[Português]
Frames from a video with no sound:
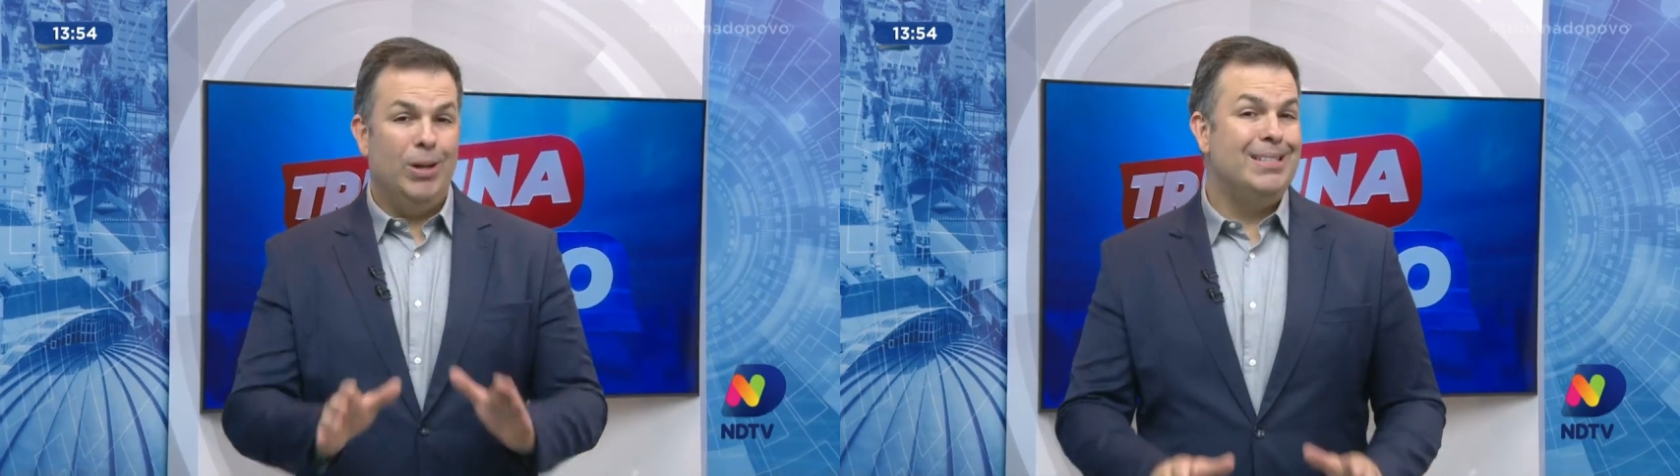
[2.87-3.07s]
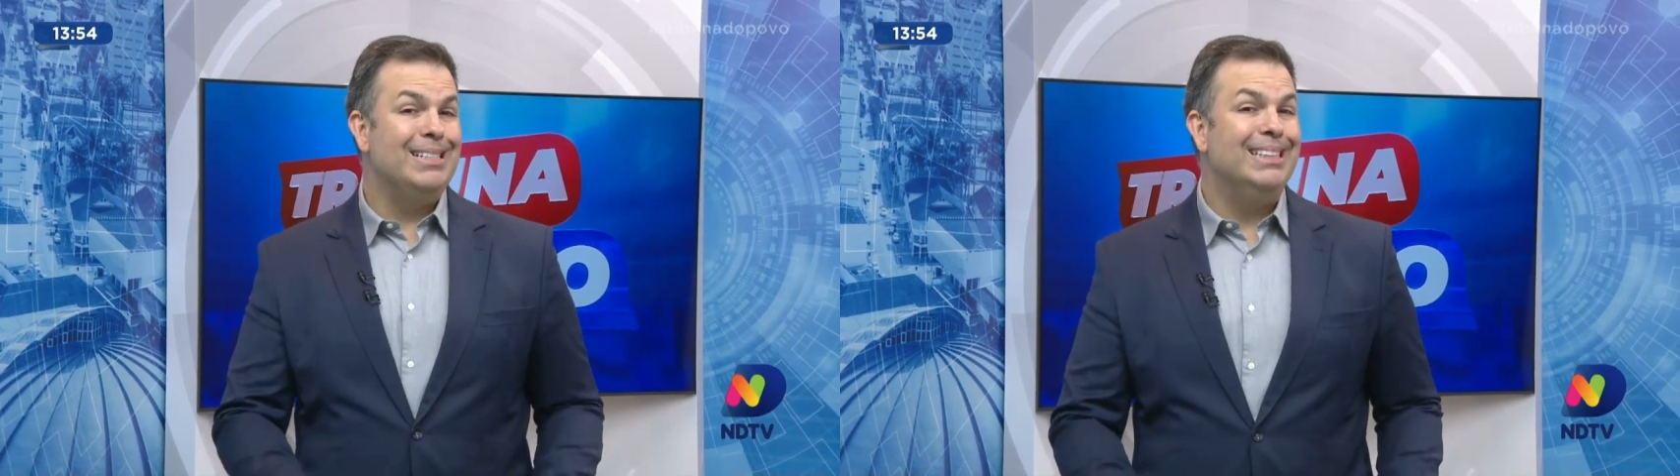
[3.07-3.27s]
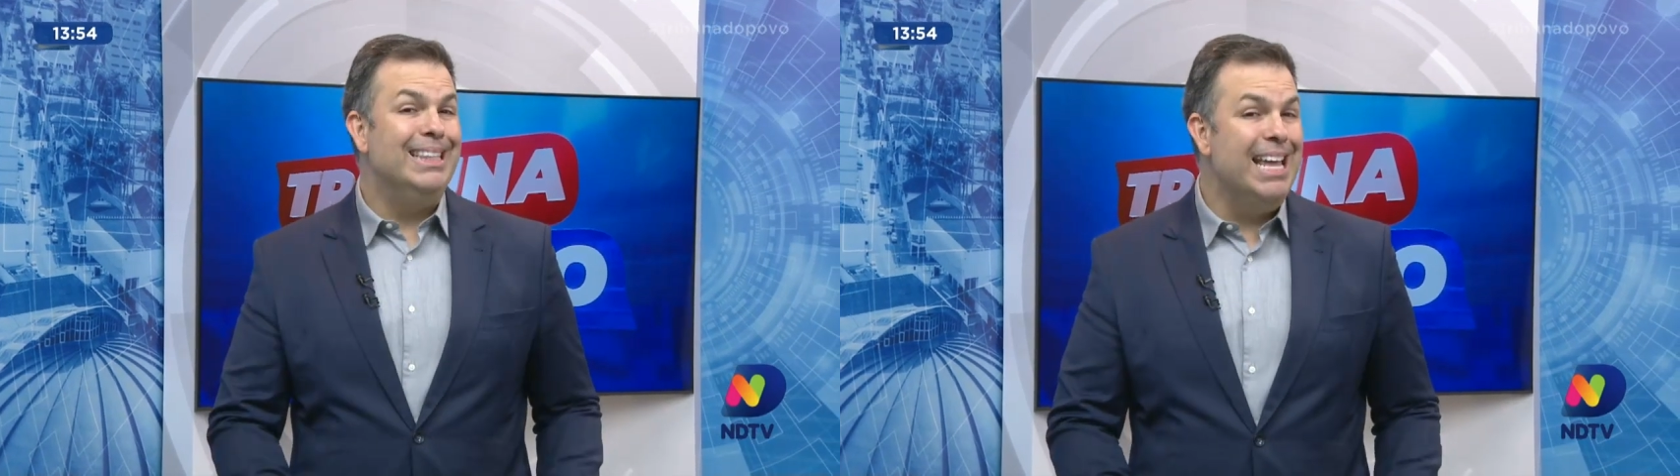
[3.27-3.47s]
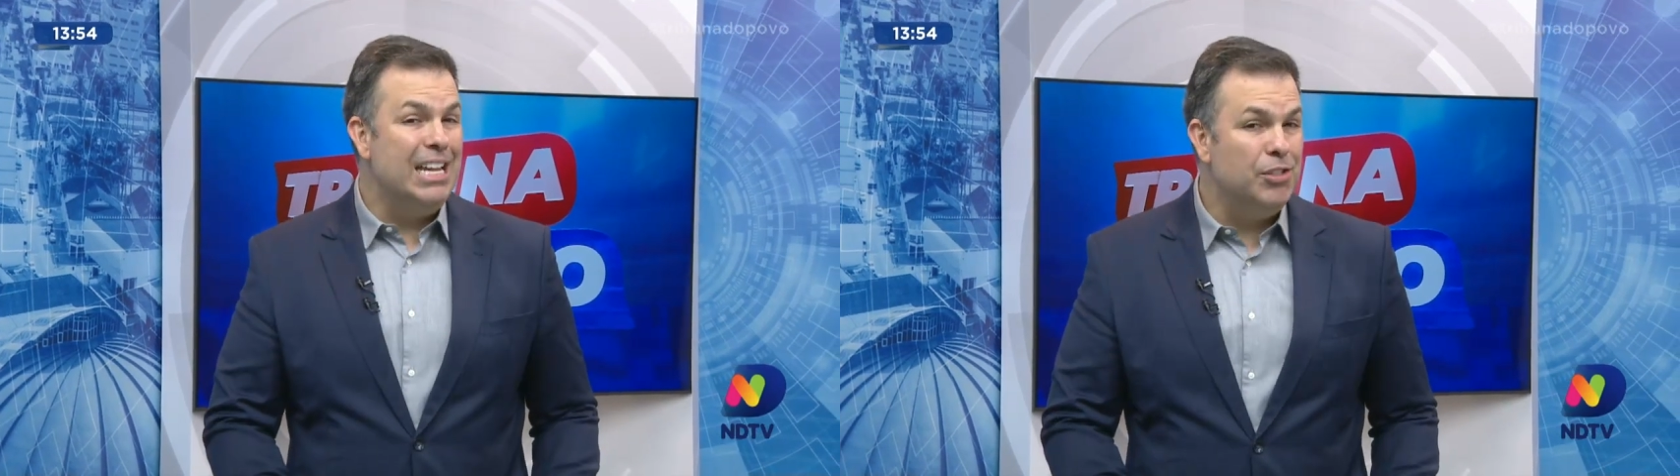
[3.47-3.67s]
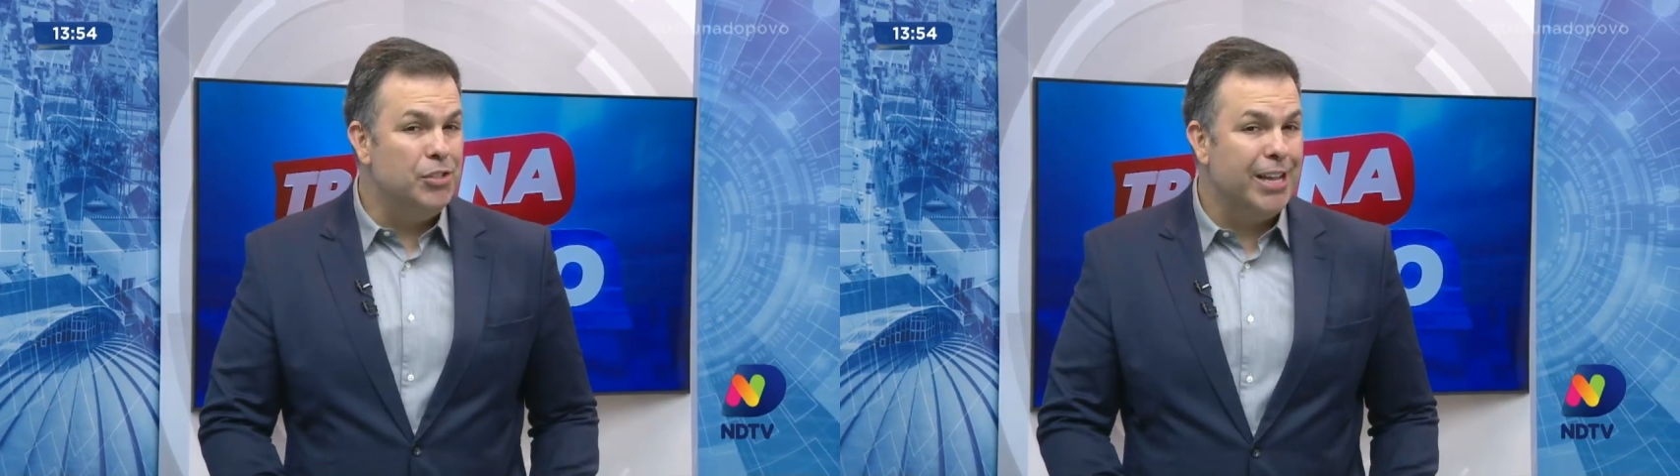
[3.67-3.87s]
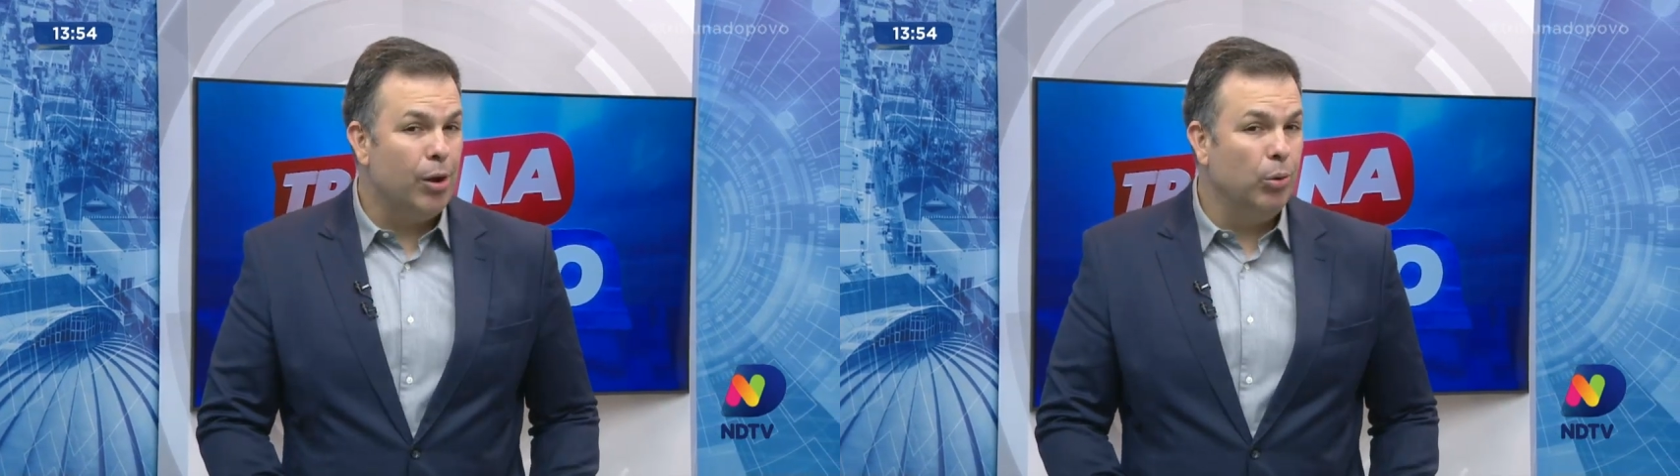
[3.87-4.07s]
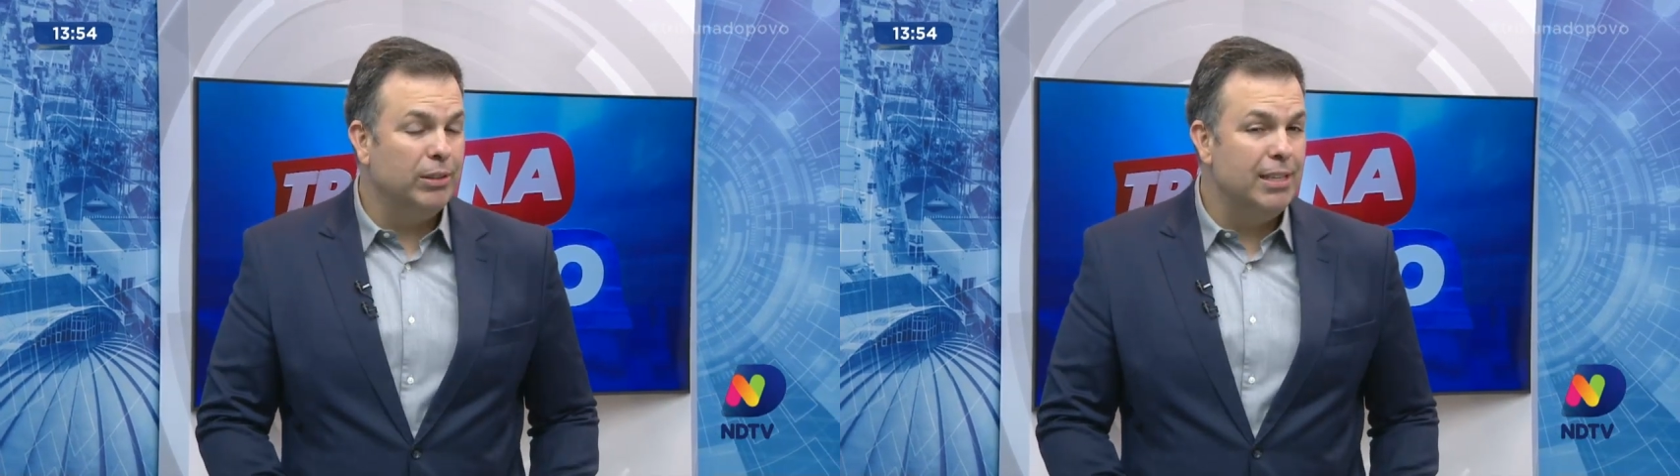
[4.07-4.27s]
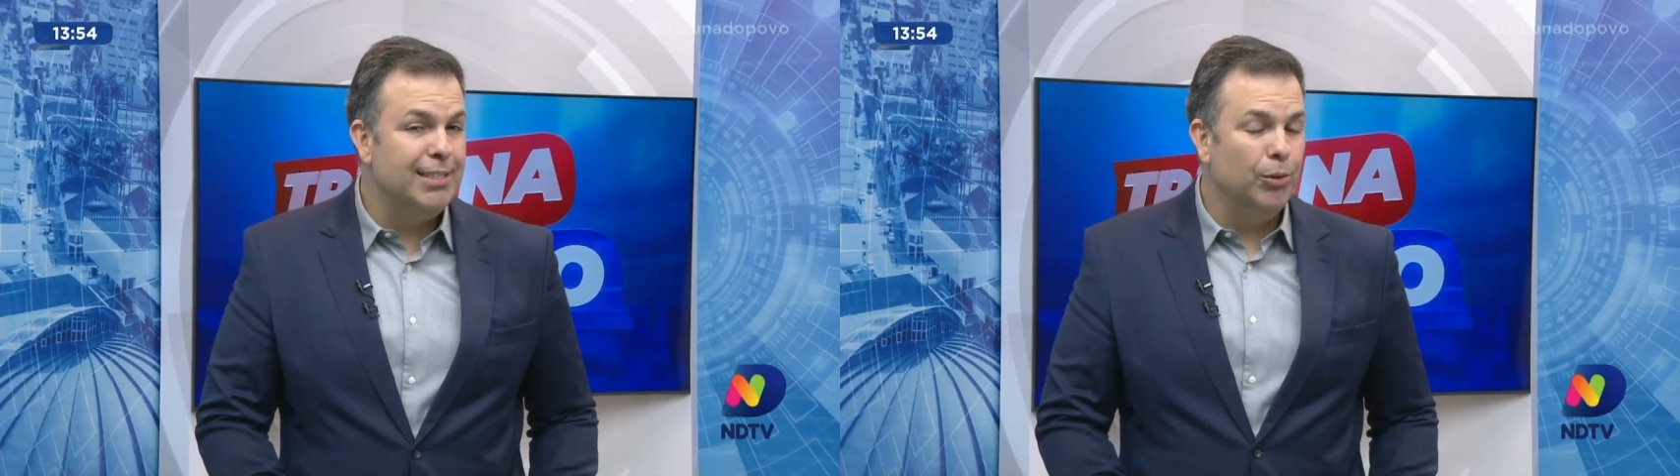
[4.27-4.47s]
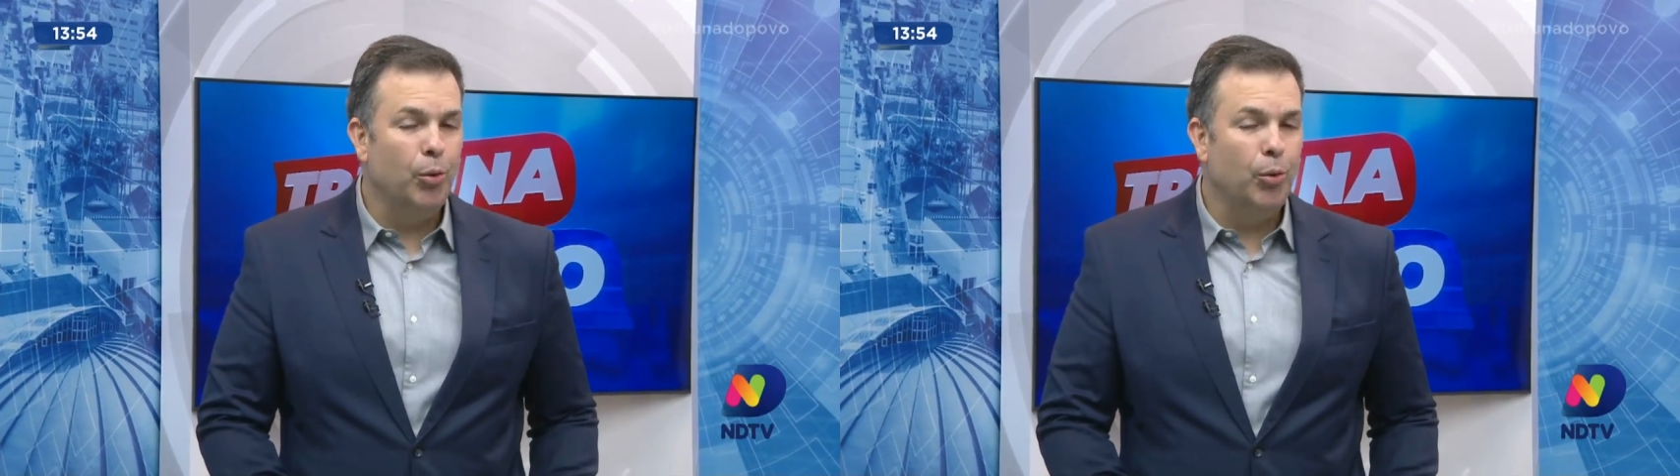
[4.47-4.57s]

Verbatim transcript: acidente que aconteceu